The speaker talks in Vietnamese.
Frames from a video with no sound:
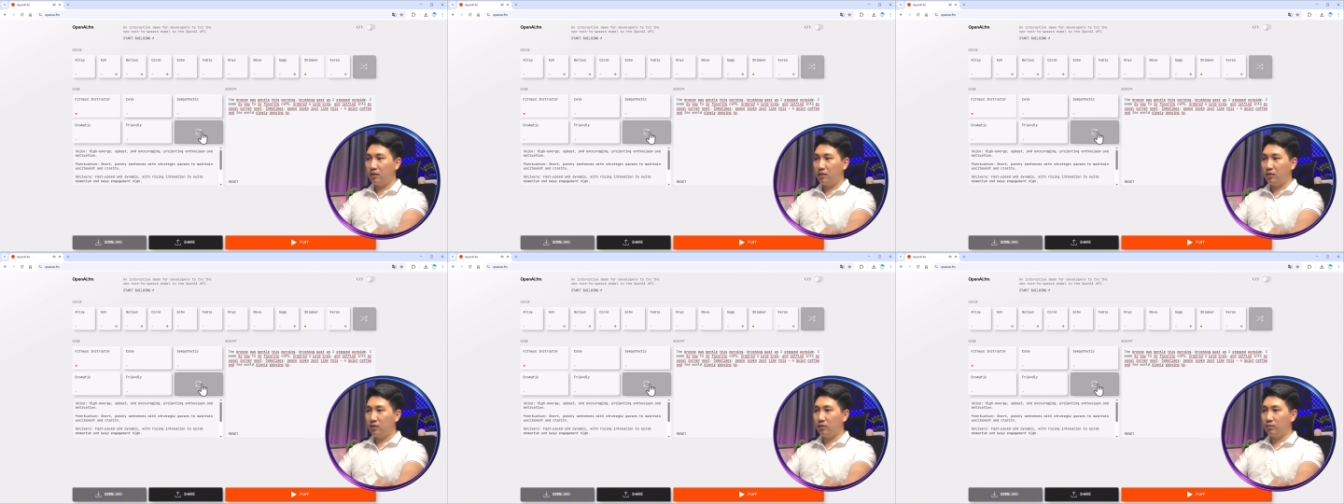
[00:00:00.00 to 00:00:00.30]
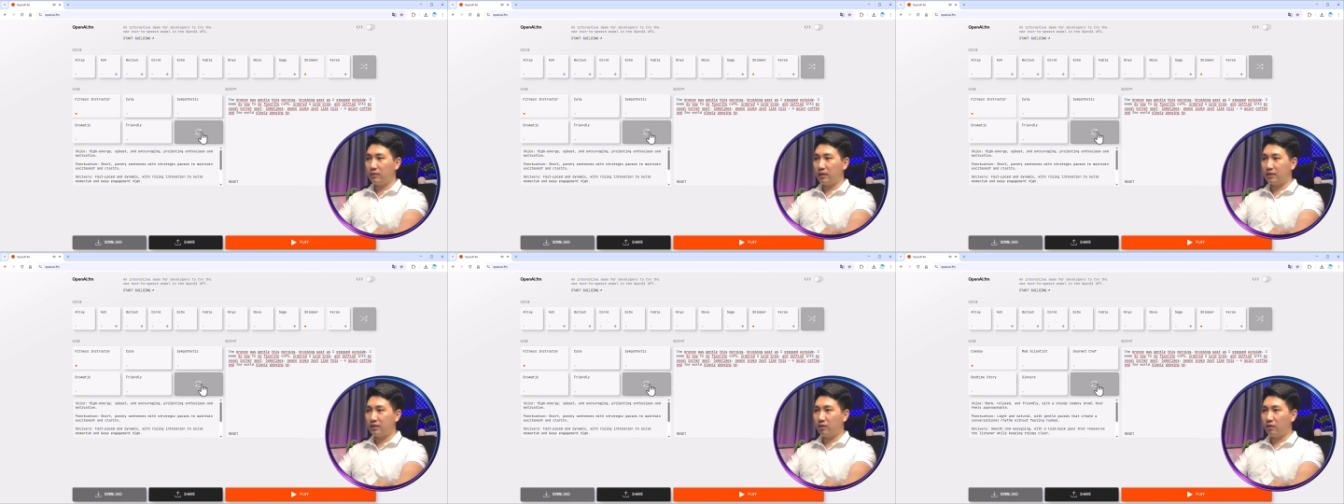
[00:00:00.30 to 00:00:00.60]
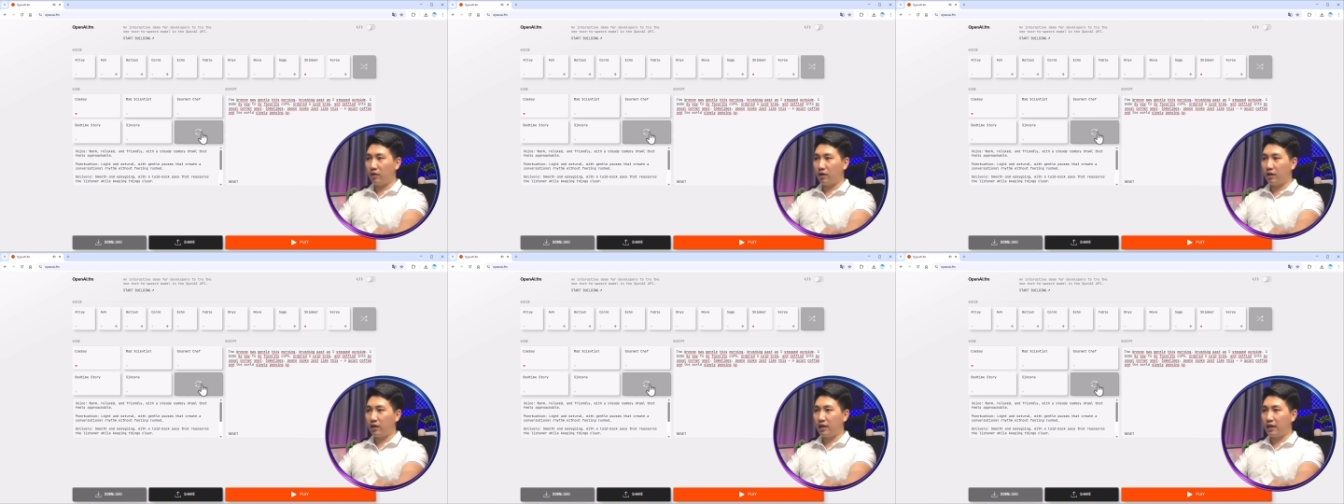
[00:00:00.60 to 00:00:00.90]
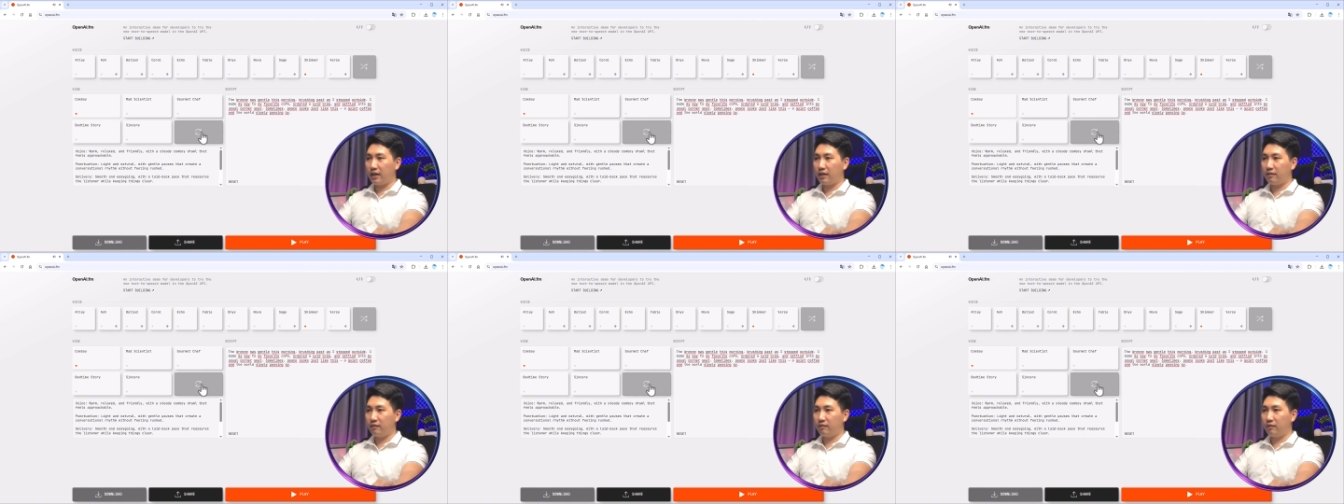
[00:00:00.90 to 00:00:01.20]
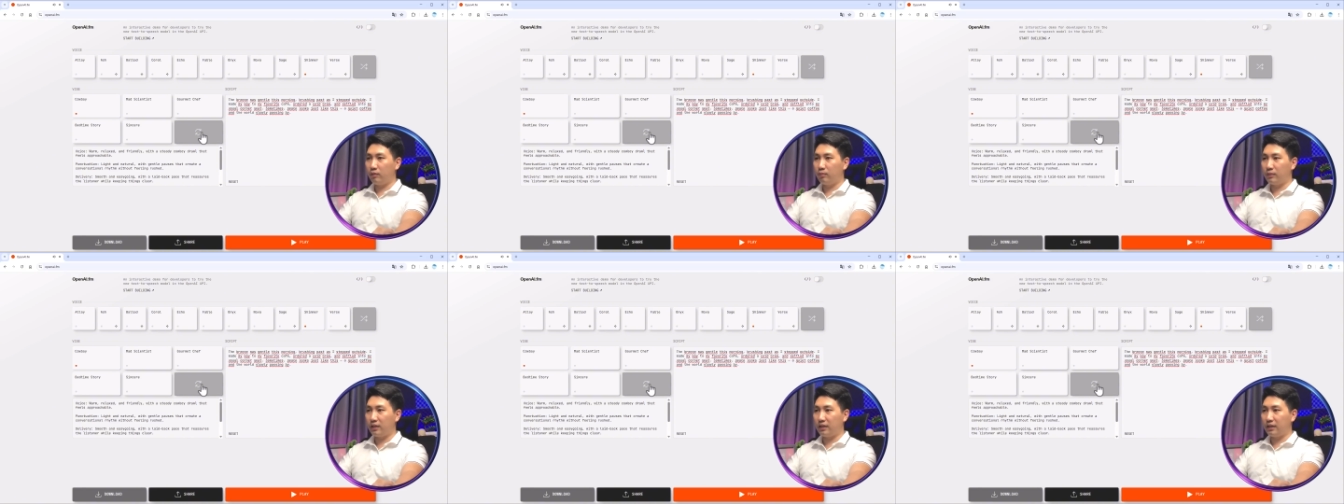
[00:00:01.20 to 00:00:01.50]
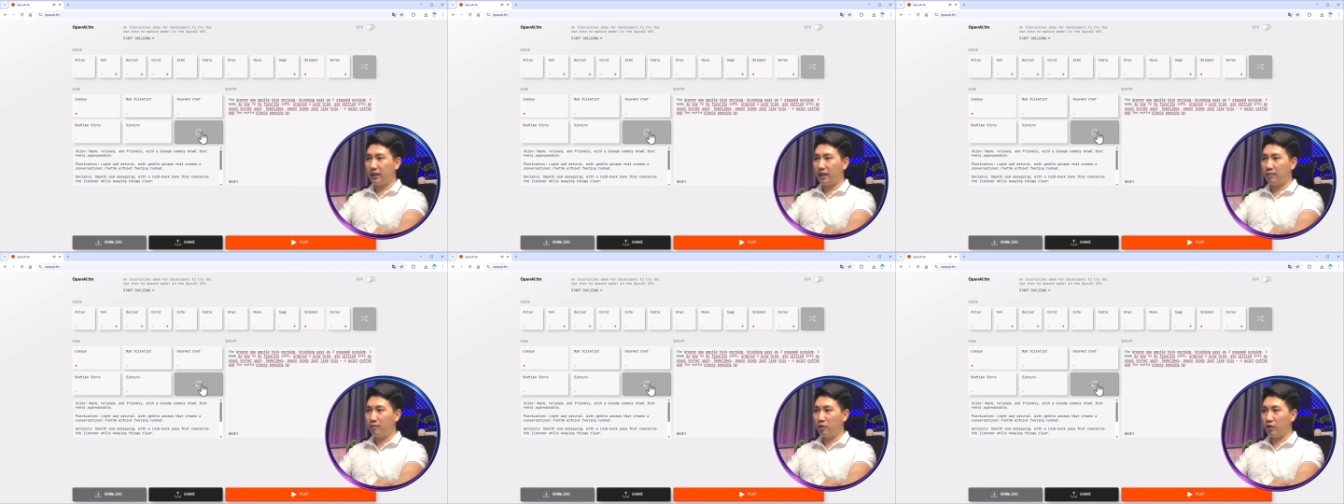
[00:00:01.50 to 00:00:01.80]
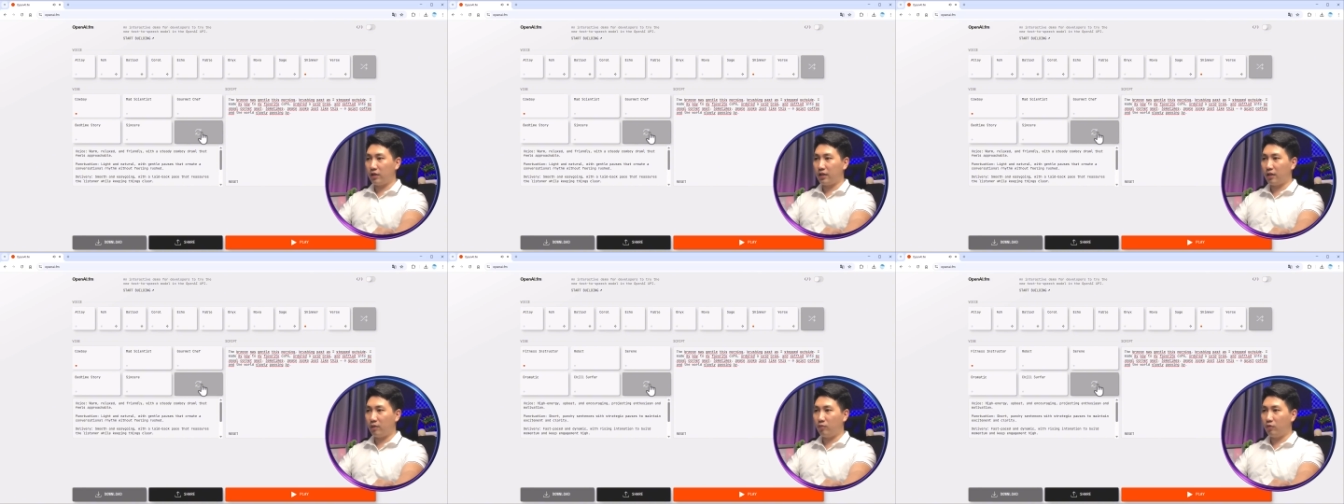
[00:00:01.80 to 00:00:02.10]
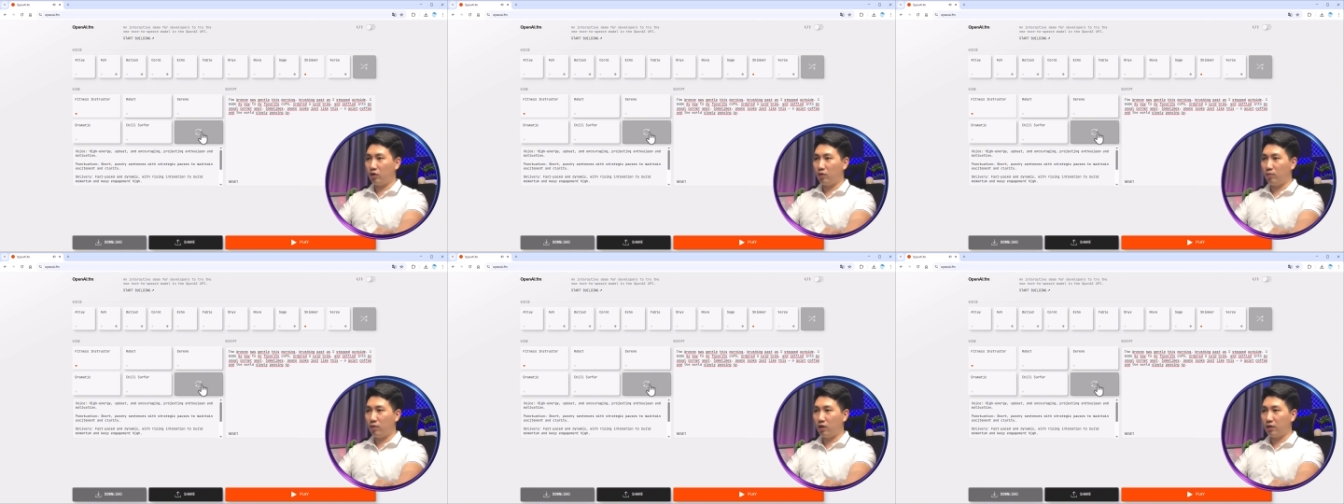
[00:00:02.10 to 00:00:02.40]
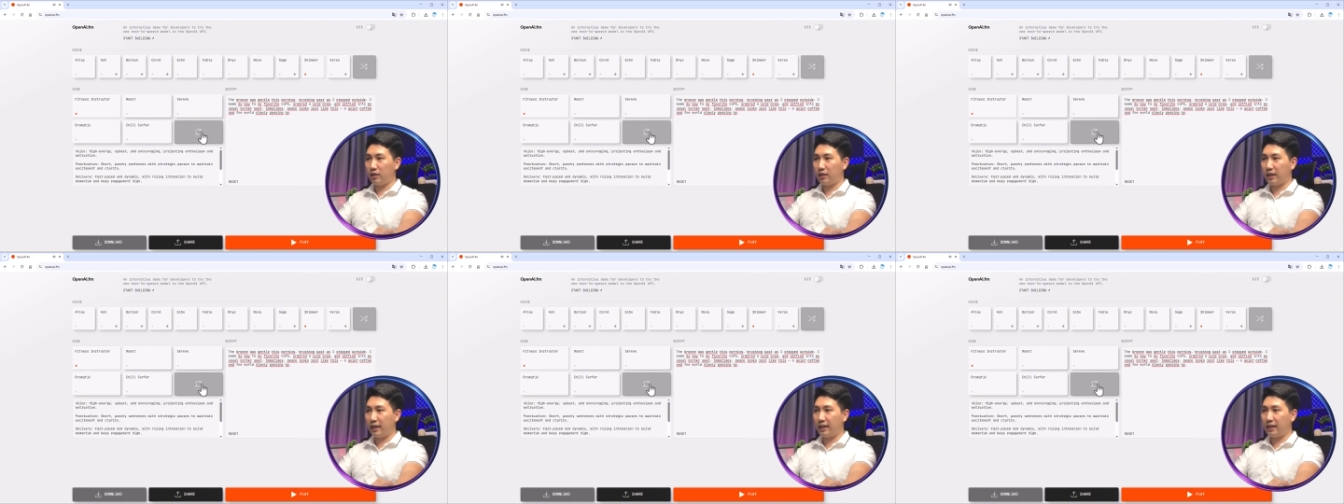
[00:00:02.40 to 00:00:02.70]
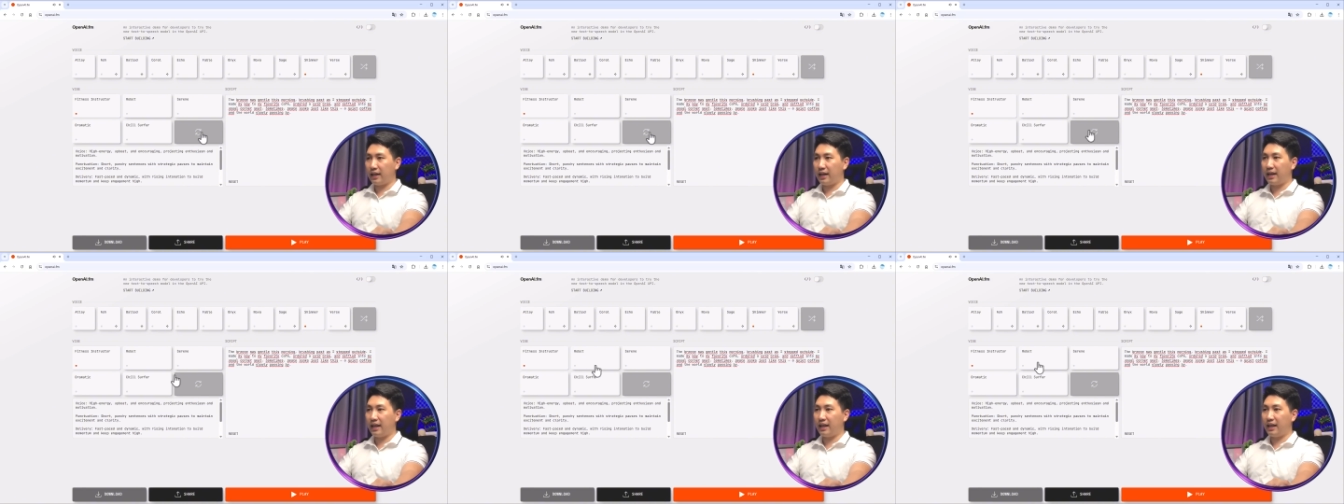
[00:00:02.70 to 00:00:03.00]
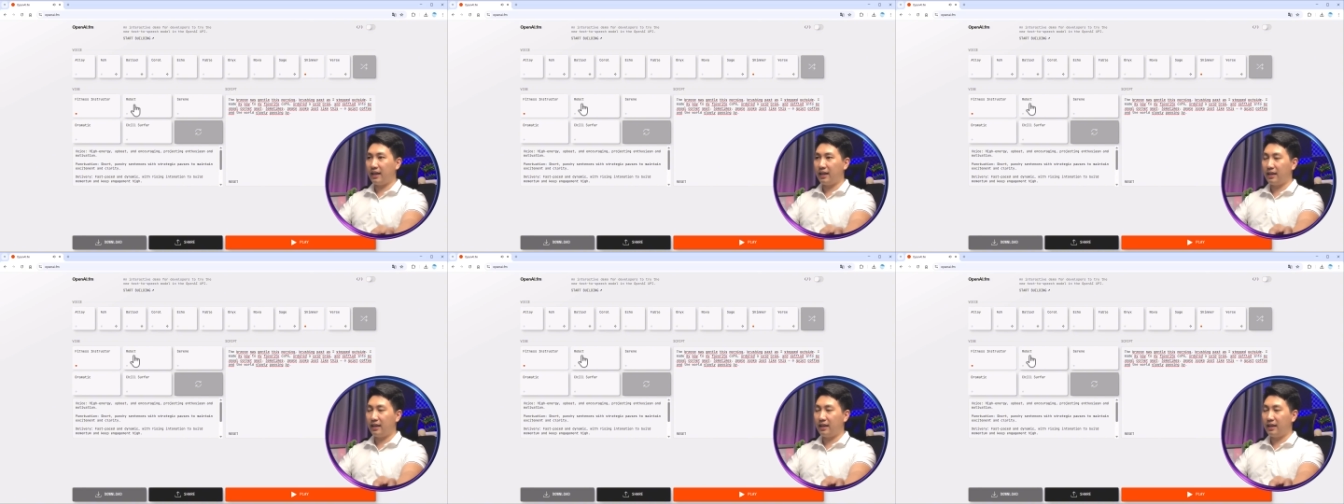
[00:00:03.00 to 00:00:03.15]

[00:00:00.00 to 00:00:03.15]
chúng ta sẽ run ở đây chúng ta tìm một cái giọng robot chẳng hạn ở à đây